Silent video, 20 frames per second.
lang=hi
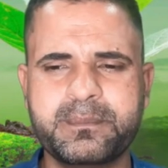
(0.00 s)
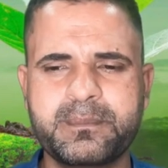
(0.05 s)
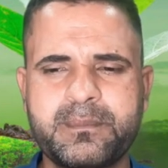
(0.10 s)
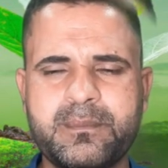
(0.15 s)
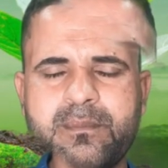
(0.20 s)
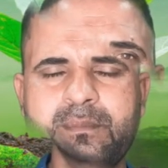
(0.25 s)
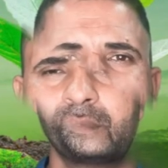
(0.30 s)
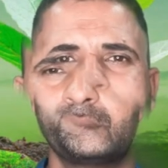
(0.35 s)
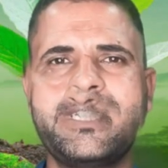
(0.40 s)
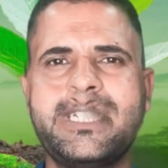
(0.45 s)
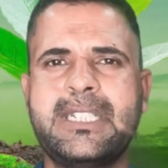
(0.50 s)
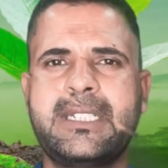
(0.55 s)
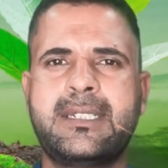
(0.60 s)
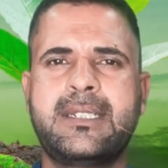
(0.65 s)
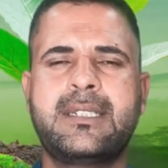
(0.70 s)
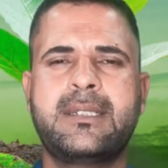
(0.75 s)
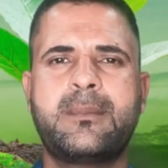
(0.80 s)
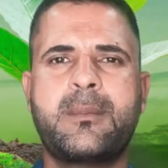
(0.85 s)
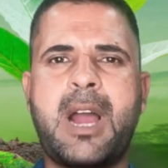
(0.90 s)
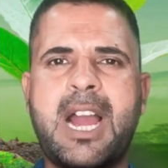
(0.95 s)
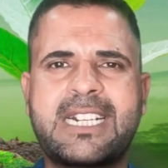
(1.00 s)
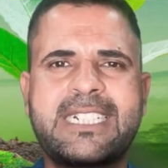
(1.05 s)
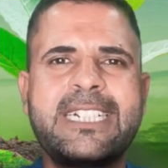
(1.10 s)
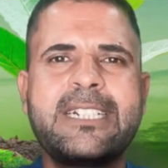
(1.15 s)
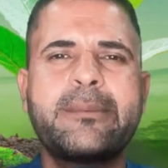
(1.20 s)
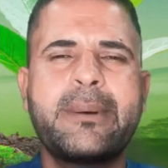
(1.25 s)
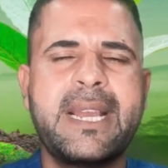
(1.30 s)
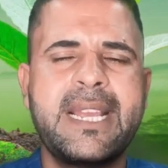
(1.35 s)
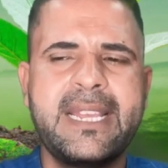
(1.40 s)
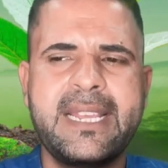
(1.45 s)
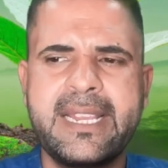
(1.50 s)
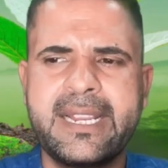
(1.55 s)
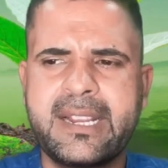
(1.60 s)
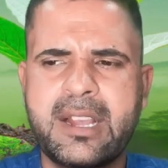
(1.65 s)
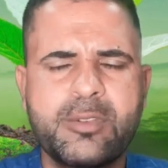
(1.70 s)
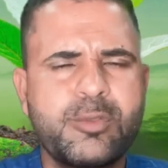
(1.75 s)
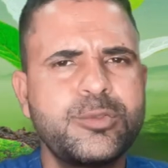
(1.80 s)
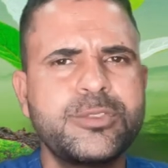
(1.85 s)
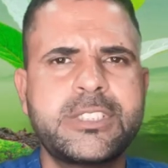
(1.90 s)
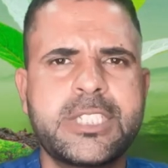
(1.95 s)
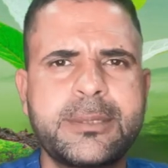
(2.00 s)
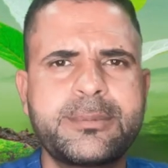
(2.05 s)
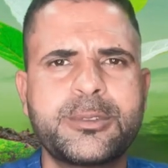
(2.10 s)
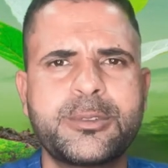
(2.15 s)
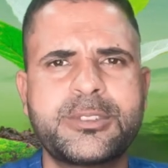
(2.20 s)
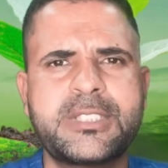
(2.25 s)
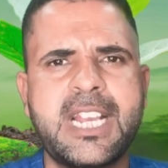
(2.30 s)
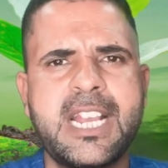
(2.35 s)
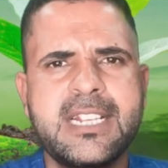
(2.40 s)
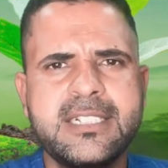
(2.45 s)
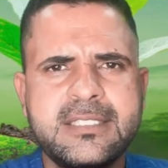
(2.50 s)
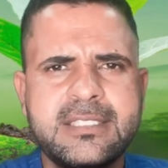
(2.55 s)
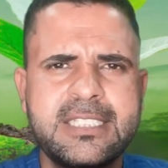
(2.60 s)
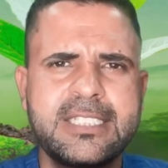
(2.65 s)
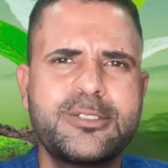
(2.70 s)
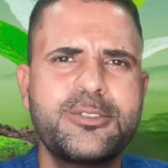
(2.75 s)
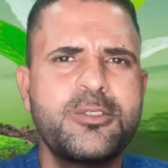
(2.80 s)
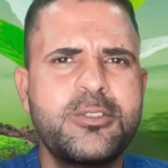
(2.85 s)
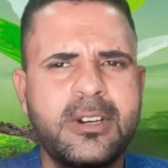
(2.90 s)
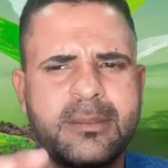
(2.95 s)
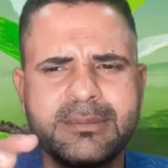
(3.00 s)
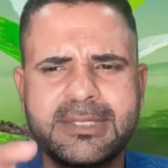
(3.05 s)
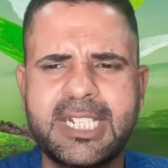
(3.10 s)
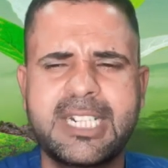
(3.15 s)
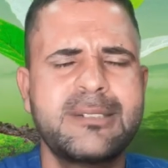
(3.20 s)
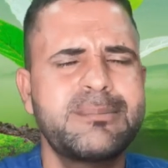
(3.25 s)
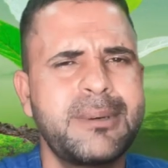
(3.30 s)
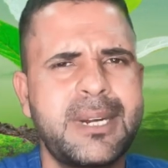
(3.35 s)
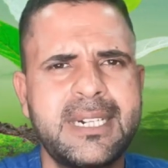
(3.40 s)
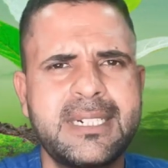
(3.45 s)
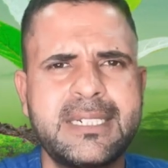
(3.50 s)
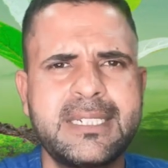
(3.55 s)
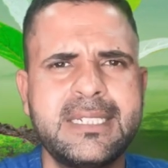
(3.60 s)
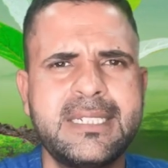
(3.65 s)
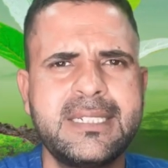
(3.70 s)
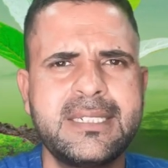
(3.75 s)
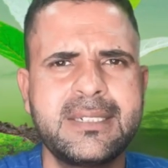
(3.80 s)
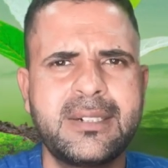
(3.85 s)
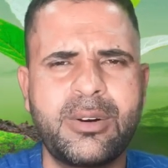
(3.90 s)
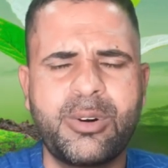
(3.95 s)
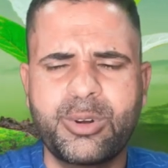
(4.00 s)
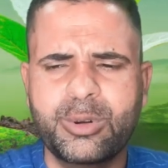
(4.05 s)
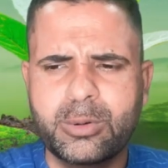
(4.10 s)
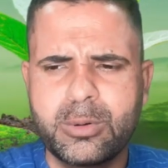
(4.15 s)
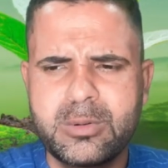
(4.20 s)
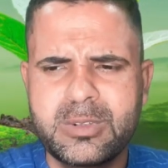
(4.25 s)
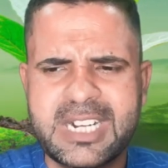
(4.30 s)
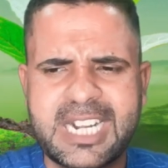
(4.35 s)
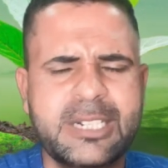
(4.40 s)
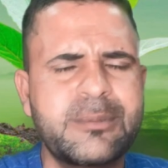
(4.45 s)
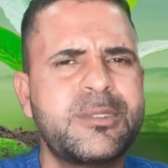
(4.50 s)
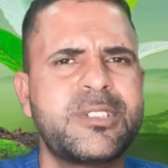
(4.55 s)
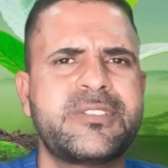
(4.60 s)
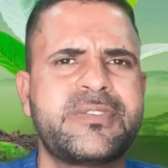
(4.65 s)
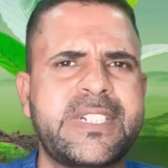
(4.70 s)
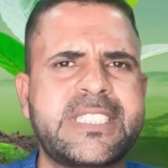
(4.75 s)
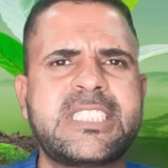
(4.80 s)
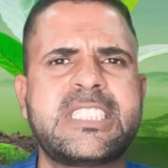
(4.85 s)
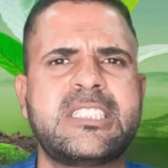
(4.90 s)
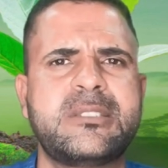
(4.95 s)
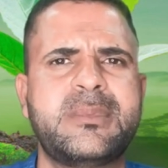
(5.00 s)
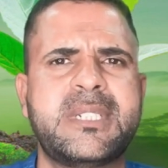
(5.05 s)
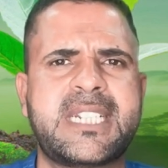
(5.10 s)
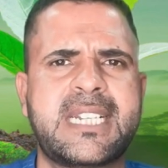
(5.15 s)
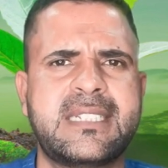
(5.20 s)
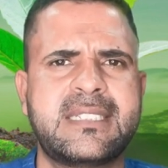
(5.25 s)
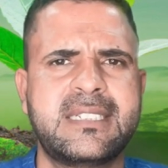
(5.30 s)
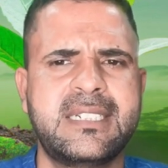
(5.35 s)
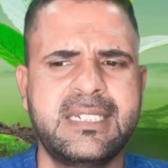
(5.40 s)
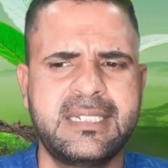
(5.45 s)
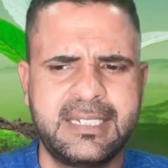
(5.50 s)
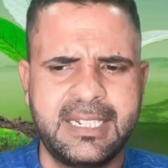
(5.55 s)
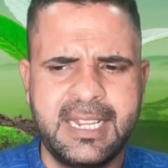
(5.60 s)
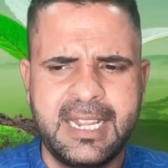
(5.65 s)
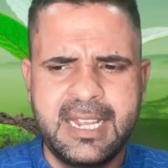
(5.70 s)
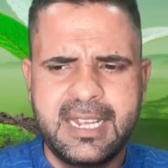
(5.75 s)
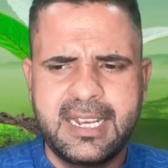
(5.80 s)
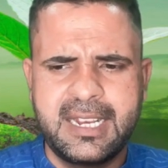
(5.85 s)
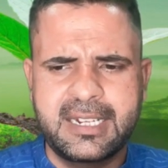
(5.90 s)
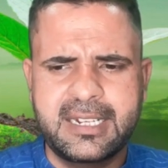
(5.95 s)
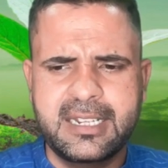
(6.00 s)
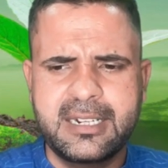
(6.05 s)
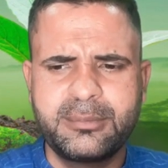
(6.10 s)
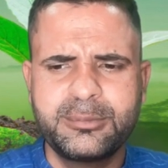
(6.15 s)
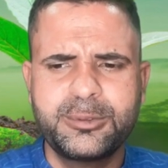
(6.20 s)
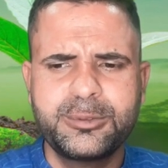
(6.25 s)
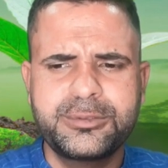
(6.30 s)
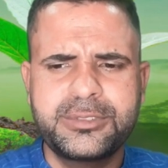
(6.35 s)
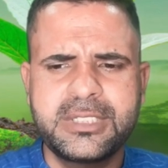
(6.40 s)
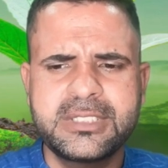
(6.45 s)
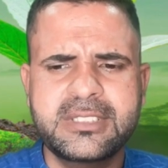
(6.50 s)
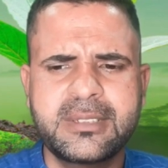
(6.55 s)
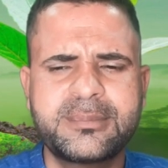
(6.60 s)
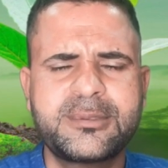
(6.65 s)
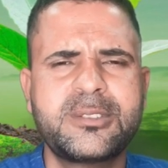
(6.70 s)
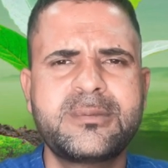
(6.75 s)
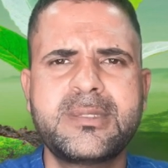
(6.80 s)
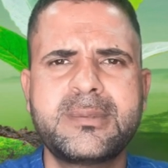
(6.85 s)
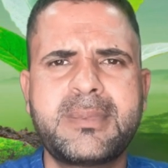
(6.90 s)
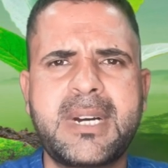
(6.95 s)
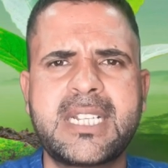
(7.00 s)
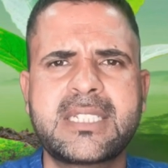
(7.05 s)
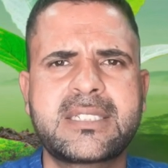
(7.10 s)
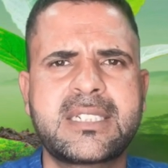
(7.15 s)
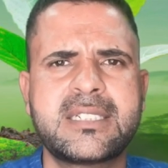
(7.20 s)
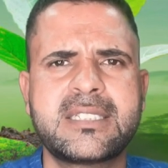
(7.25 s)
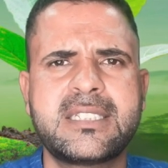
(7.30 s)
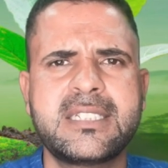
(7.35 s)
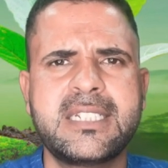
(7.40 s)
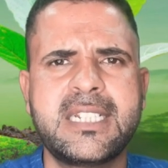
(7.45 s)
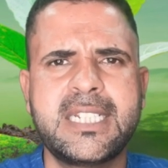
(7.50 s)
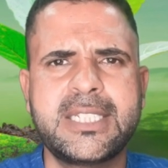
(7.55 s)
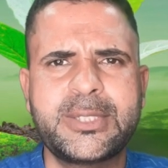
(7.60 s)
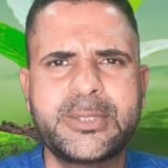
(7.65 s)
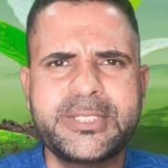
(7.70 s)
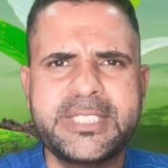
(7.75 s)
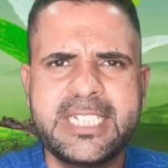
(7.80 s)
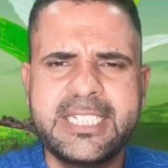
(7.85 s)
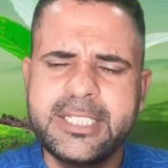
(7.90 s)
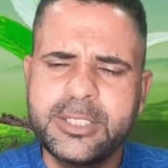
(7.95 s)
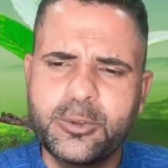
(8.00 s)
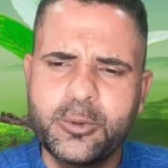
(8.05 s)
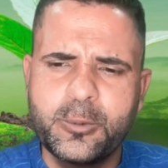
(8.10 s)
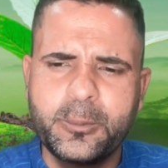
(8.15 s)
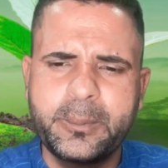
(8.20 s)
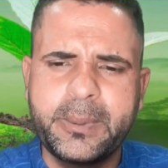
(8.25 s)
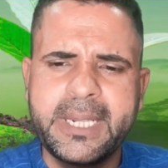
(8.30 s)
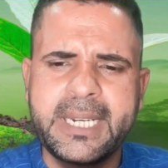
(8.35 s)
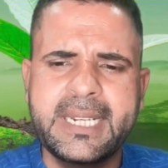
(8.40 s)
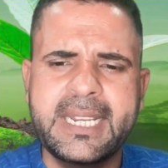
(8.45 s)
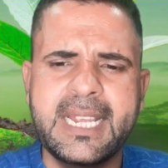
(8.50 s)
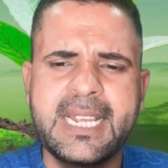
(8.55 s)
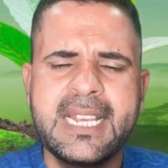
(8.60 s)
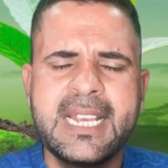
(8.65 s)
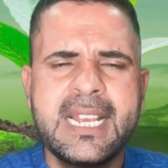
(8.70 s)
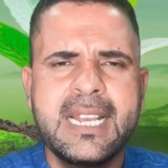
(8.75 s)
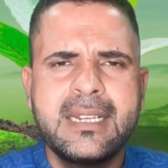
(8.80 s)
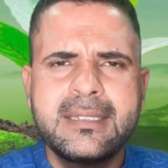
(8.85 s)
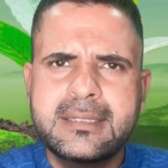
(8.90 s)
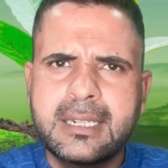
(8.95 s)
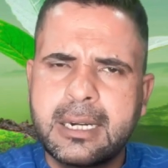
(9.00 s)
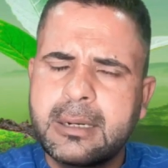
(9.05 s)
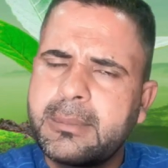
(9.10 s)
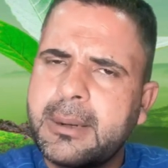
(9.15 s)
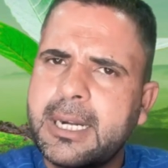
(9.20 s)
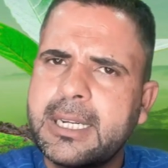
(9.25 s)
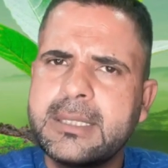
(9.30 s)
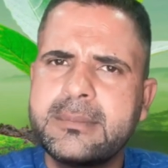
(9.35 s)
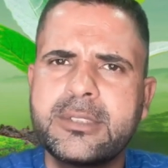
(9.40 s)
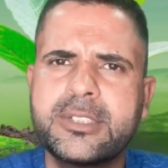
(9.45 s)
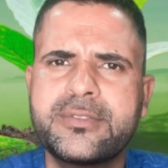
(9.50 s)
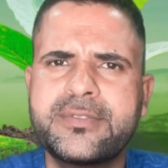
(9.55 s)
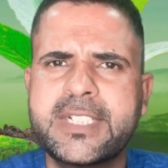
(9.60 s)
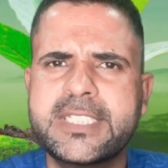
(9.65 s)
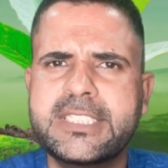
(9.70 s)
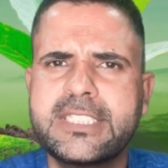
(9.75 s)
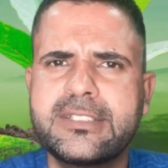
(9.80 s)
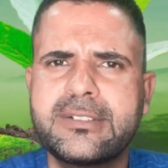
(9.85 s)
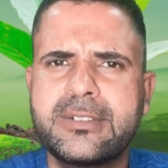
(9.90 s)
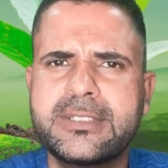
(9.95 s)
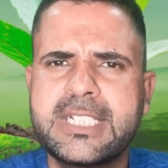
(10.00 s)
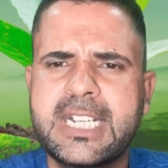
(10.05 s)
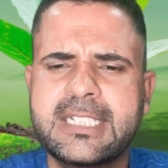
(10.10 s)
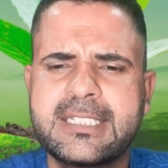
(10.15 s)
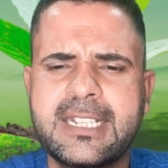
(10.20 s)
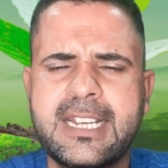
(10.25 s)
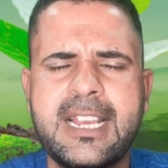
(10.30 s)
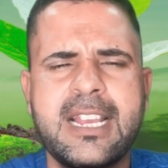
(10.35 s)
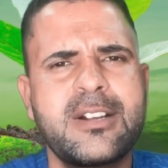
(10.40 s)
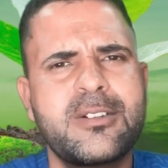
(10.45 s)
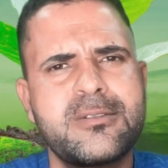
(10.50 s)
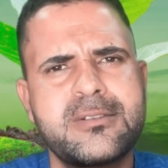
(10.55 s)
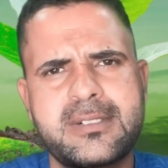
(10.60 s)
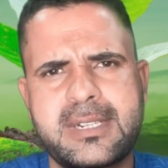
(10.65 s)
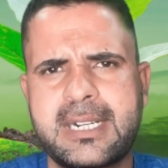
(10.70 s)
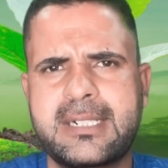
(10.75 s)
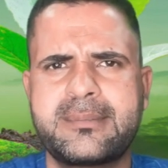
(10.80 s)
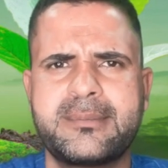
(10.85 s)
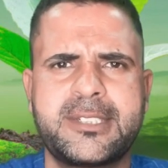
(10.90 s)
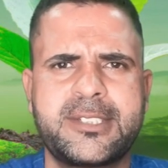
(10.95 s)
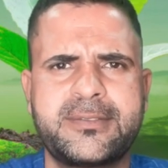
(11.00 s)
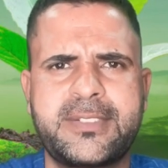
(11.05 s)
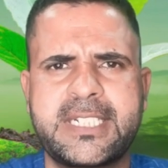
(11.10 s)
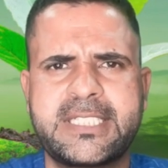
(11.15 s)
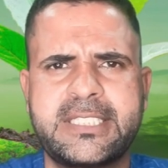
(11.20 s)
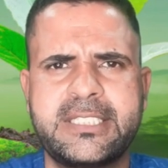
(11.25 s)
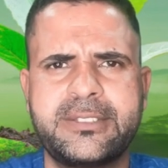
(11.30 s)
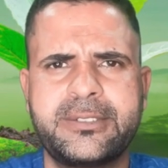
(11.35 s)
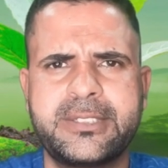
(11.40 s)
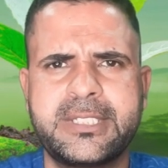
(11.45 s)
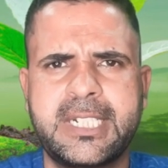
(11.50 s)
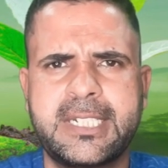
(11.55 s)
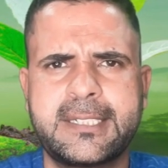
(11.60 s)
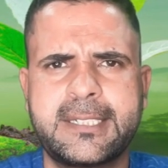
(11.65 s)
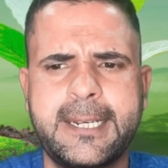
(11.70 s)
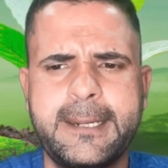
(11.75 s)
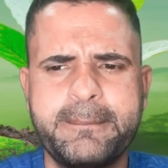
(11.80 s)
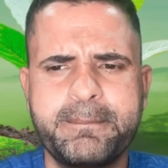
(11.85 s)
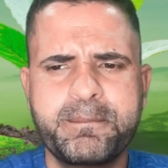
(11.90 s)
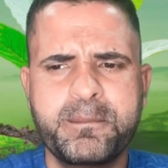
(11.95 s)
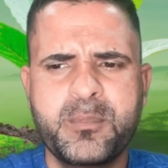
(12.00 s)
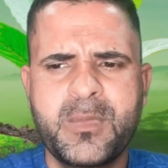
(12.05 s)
और जो ये मार्केट बाय का कॉन्सेप्ट होता है इसी को हम थर्ड पार्टी और कॉन्ट्रैक्ट मैनुफेक्चरिंग भी कहते हैं अगर हम दूसरे शब्दों में बात करते हैं तो यही घूम फिर के थर्ड पार्टी मैनुफैक्चरिंग हो जाता है कॉन्ट्रैक्ट मैनुफैक्चरिंग हो जाता है